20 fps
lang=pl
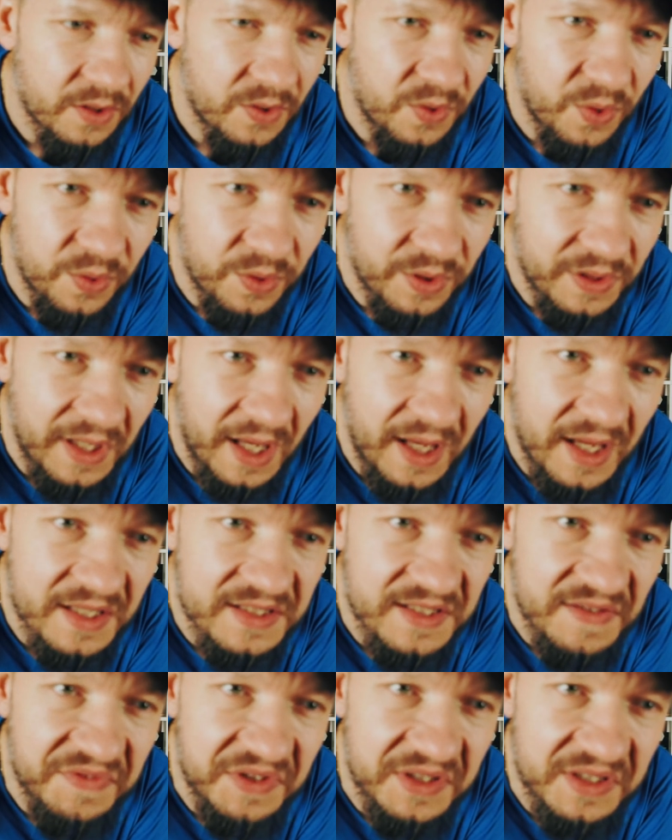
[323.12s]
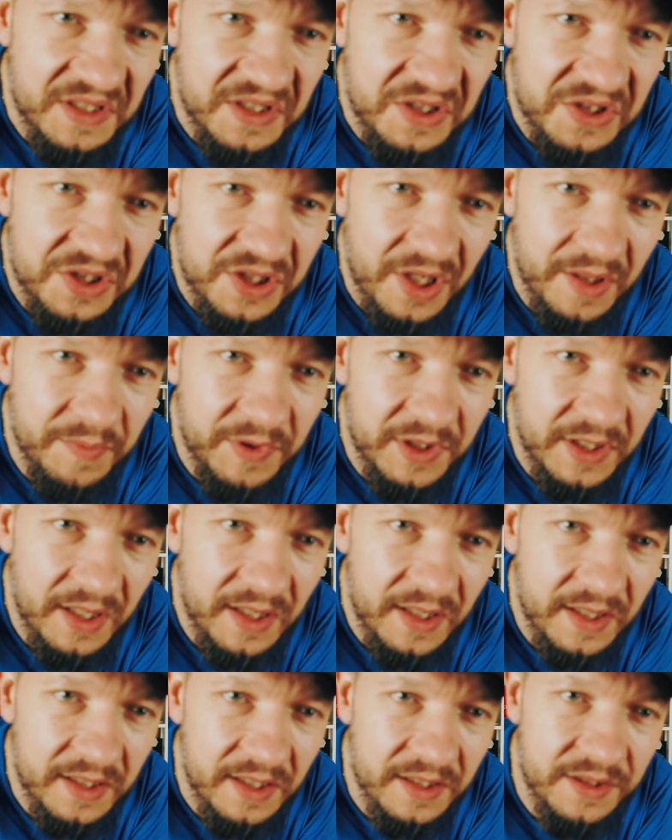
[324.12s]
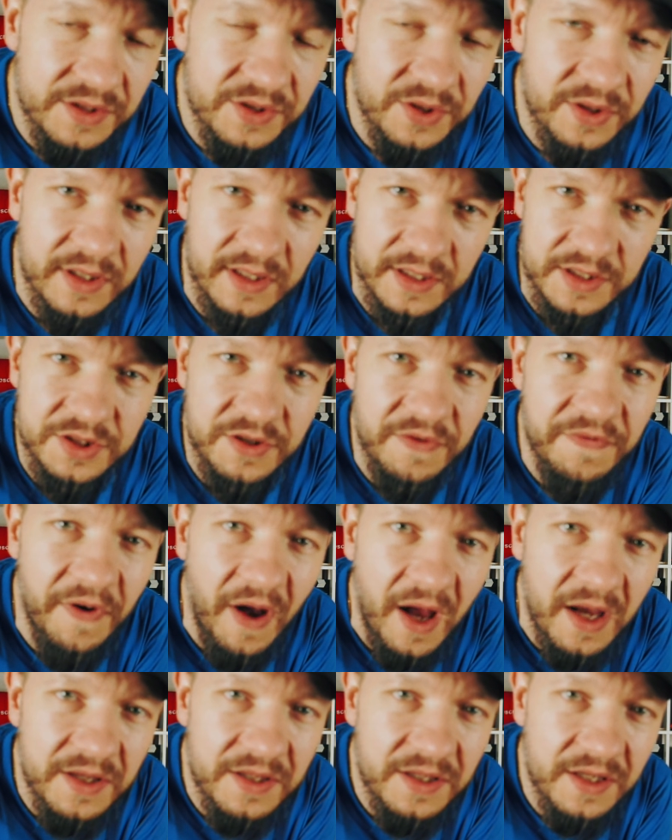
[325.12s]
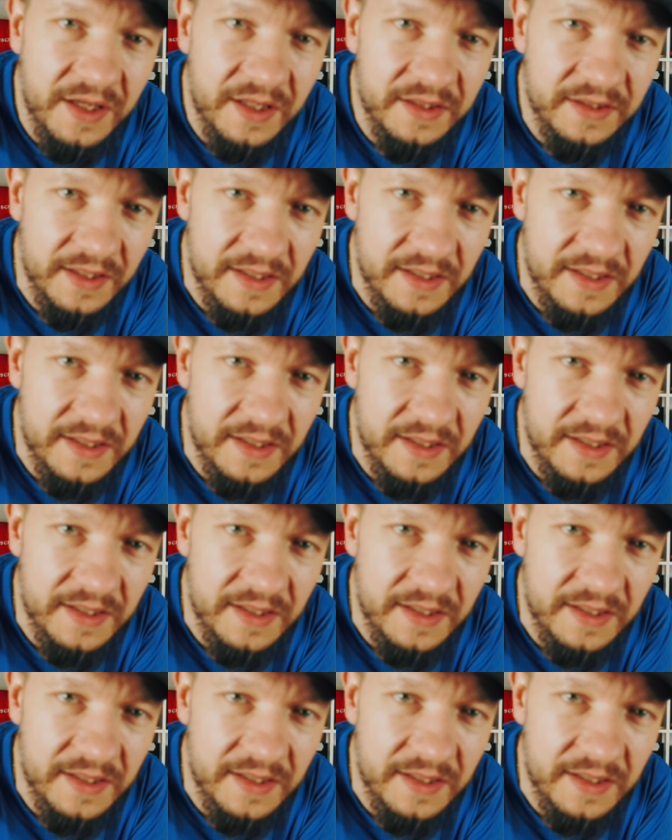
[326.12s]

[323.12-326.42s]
kurde, zawiedliście mnie, kiedyś to graliście fajnie,